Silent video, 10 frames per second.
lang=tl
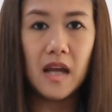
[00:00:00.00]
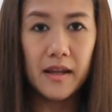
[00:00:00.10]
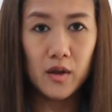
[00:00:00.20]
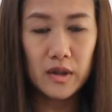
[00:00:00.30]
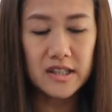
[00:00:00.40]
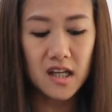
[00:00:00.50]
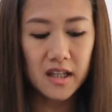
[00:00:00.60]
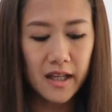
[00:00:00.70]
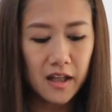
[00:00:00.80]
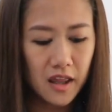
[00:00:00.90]
I know it's not
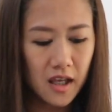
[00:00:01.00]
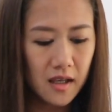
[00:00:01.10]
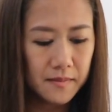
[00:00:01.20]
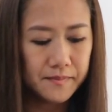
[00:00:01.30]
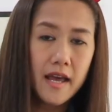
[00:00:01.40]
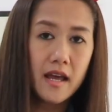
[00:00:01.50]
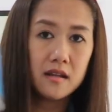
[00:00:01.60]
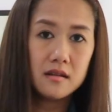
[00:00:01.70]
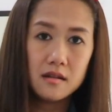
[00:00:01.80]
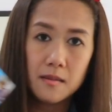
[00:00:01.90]
healthy.
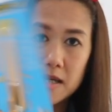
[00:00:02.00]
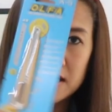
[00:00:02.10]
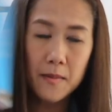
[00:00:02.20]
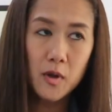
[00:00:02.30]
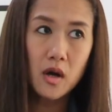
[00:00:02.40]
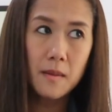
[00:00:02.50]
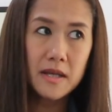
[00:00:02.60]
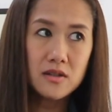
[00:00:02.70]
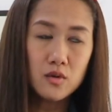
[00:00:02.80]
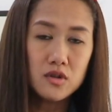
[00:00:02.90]
Ayan, diba sabi ko nga
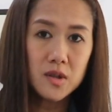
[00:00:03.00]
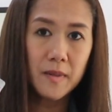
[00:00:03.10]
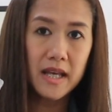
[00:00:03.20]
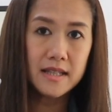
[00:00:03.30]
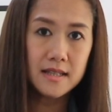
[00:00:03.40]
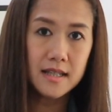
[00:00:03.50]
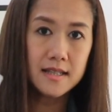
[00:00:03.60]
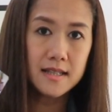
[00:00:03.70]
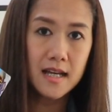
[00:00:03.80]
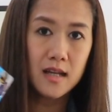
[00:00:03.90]
may school supplies
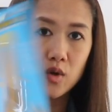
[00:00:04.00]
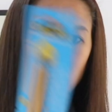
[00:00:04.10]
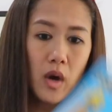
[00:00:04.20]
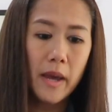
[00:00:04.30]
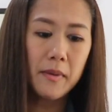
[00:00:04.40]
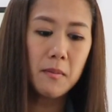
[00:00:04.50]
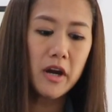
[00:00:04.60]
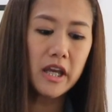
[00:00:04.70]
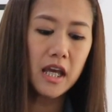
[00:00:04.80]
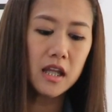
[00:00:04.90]
din sa Lulu
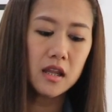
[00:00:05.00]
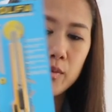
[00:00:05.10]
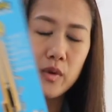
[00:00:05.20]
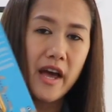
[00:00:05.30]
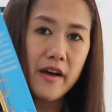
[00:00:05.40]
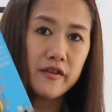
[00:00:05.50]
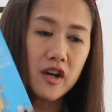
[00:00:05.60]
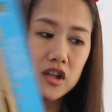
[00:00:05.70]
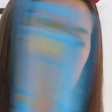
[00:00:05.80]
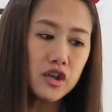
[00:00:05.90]
Hypermarket. We have
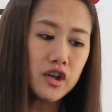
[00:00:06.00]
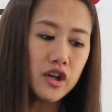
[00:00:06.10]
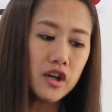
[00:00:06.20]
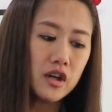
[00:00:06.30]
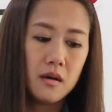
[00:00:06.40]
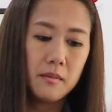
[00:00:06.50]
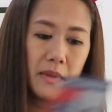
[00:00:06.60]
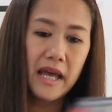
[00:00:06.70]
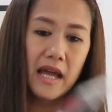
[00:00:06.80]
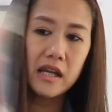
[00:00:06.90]
cutter,
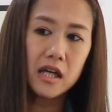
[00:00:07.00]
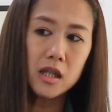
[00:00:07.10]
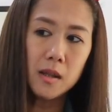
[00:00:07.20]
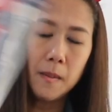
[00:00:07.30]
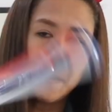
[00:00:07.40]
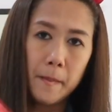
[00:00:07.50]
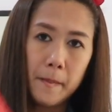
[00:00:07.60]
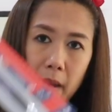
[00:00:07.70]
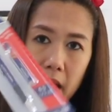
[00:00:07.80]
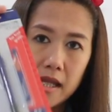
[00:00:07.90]
mechanical
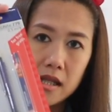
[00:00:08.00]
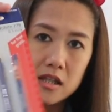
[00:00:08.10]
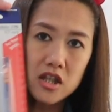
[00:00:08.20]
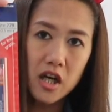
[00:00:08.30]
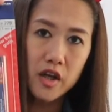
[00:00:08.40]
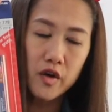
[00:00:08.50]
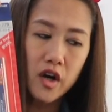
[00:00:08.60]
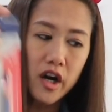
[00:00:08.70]
pen, tsaka yung